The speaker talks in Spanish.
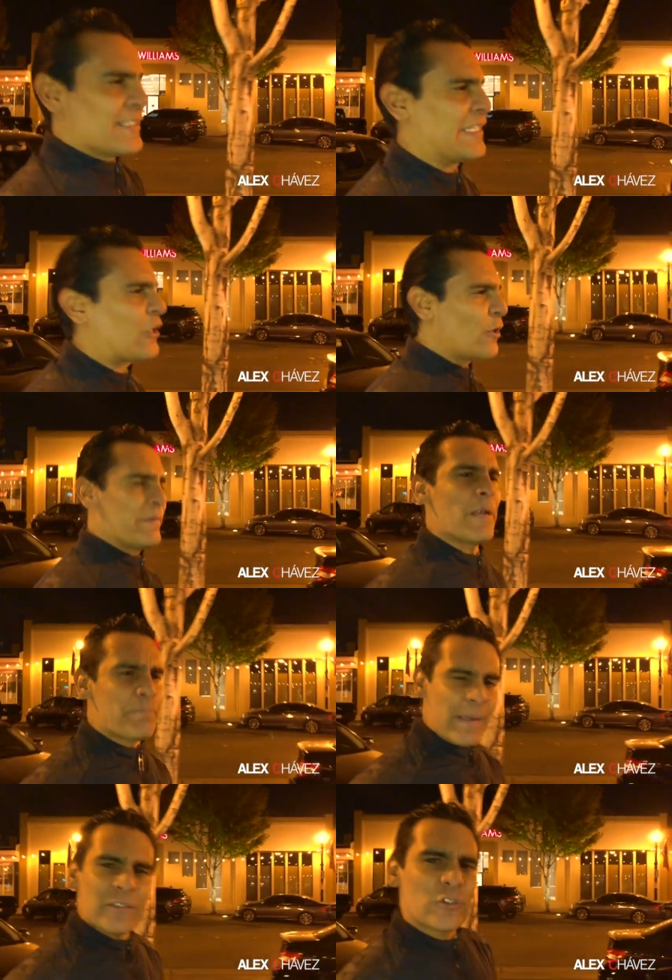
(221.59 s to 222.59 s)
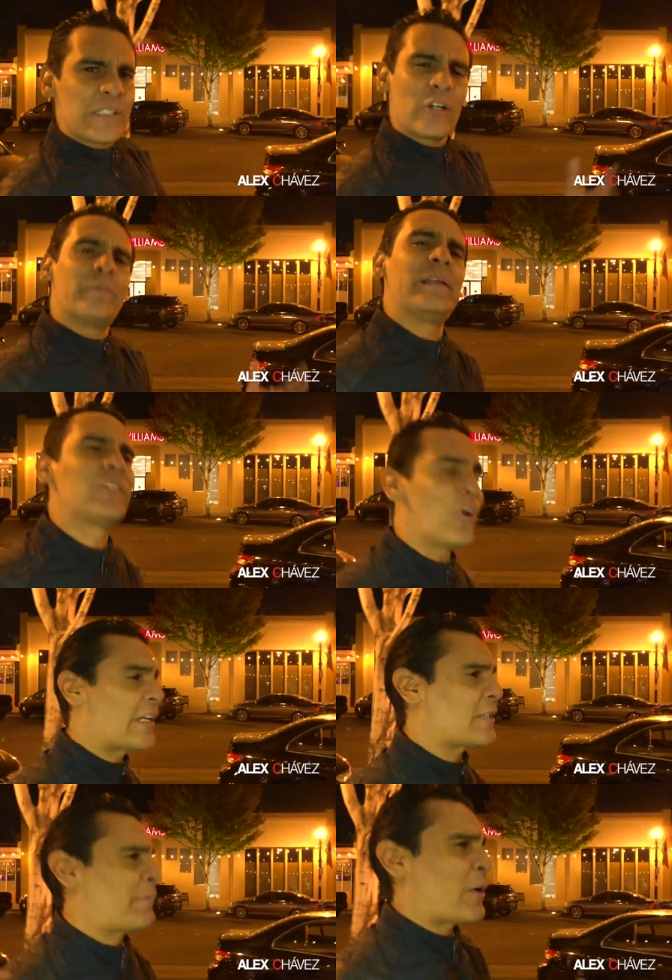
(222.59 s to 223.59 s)
Cinco mil pesos, cinco mil
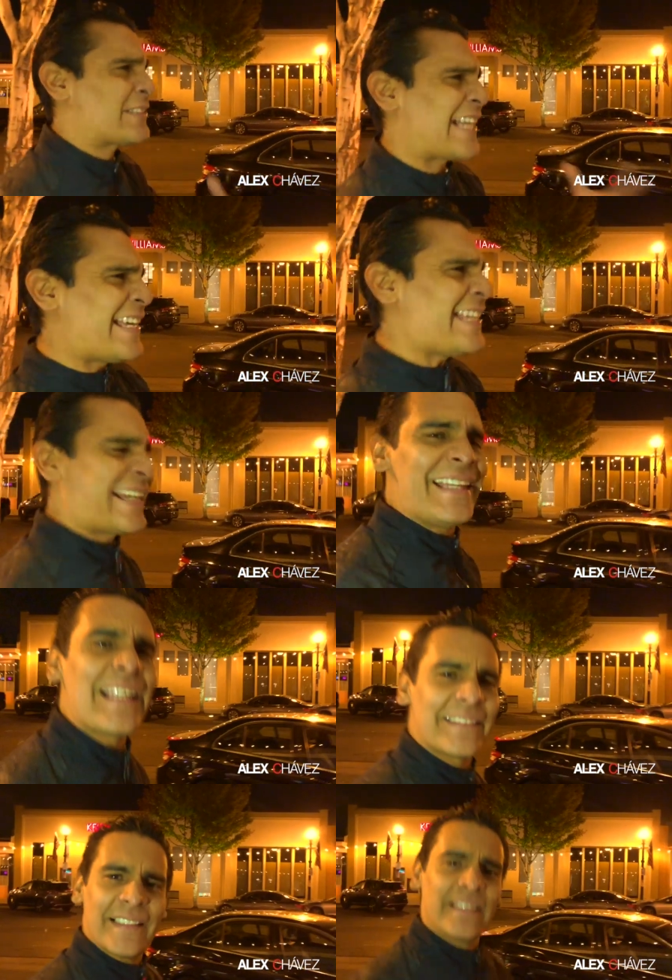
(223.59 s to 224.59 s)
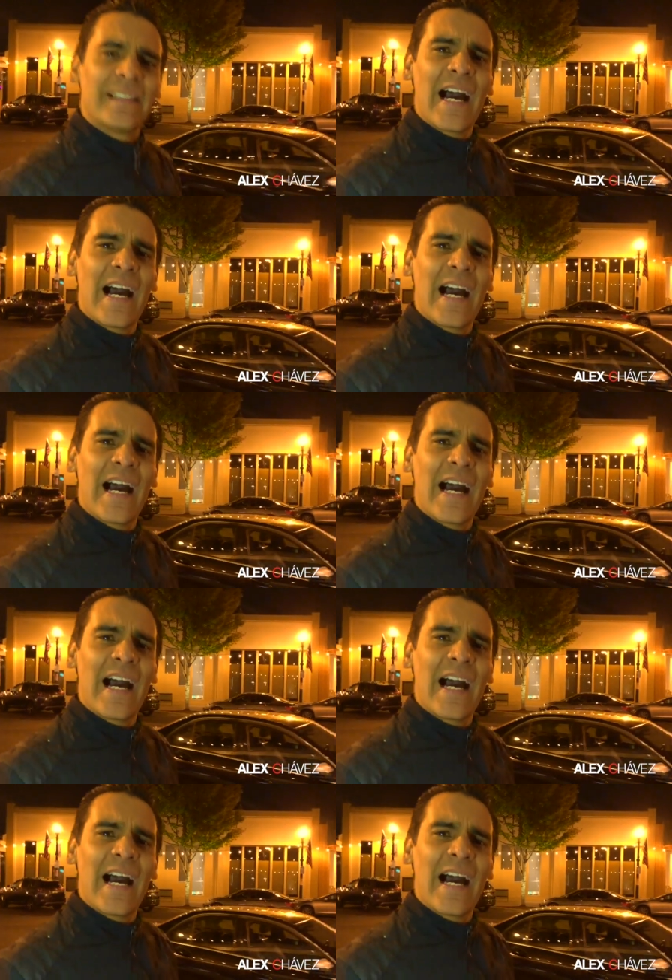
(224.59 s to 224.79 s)
dólares, pero hasta ahí quédate.